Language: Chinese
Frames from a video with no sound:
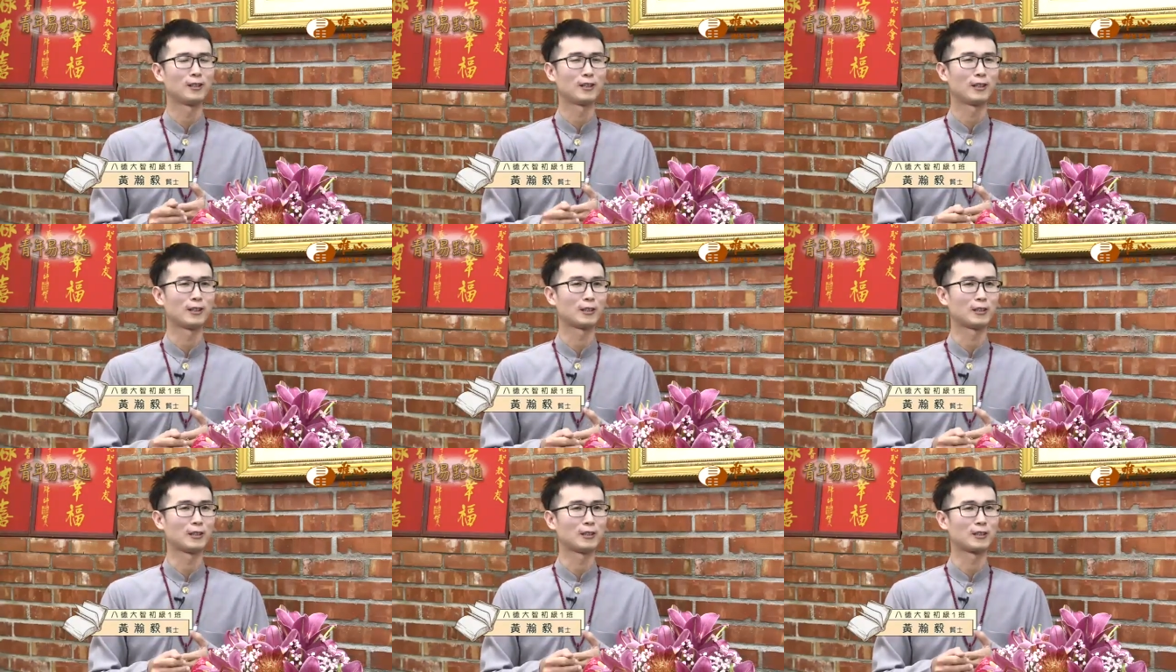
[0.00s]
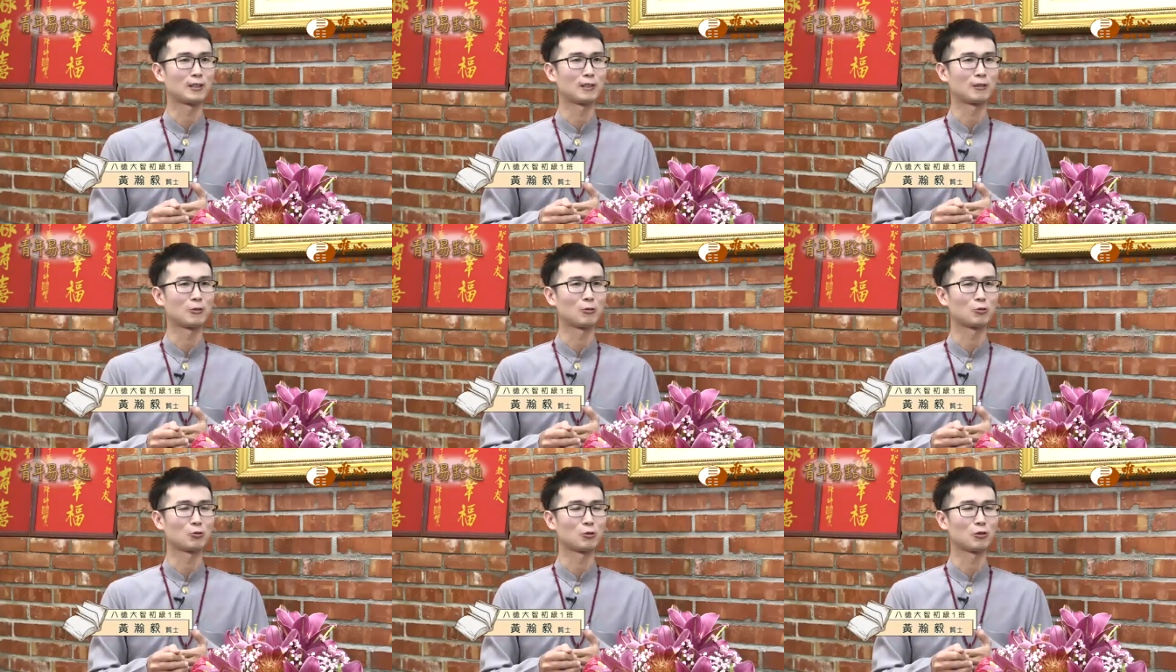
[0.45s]
那个
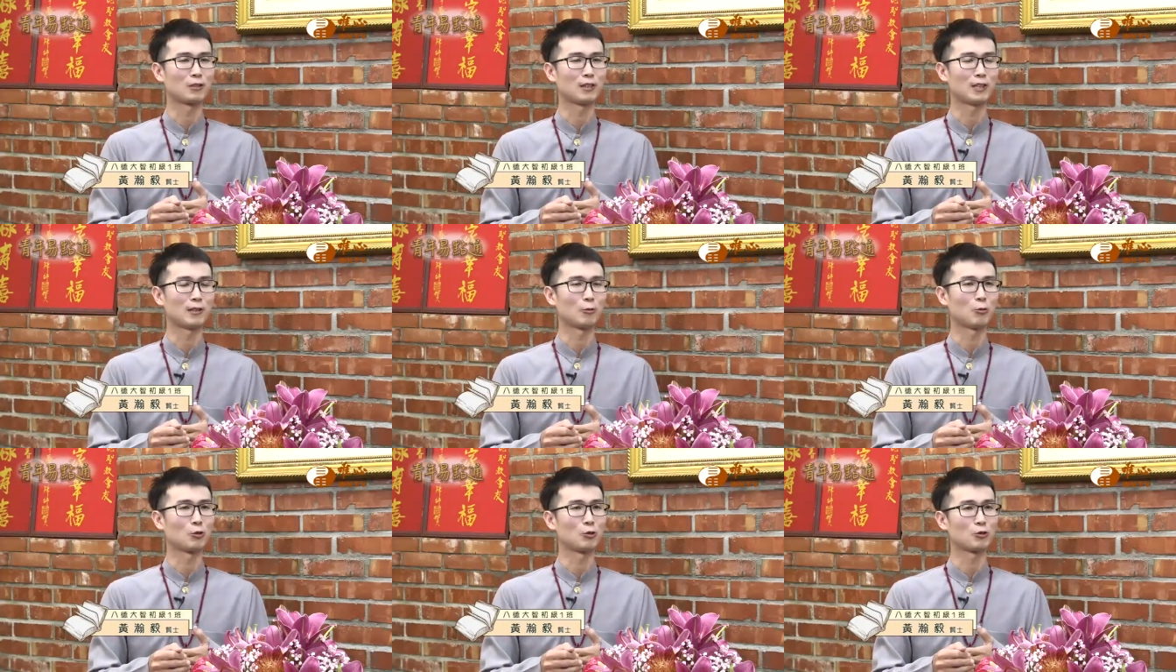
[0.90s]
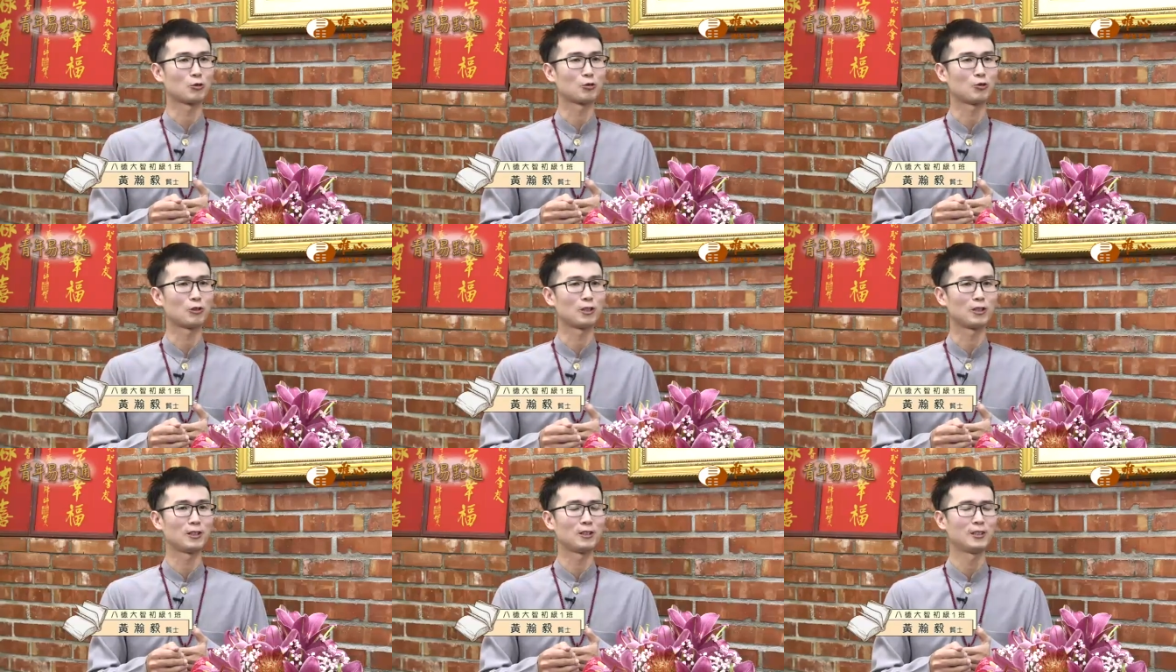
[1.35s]
天公说：“那我
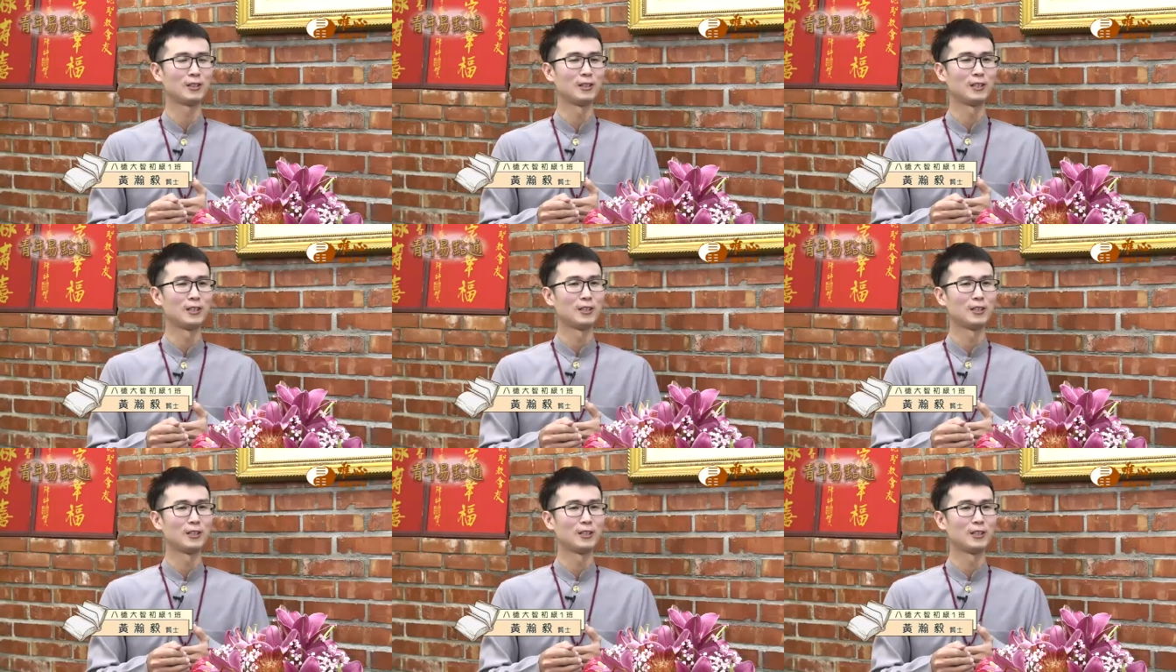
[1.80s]
捐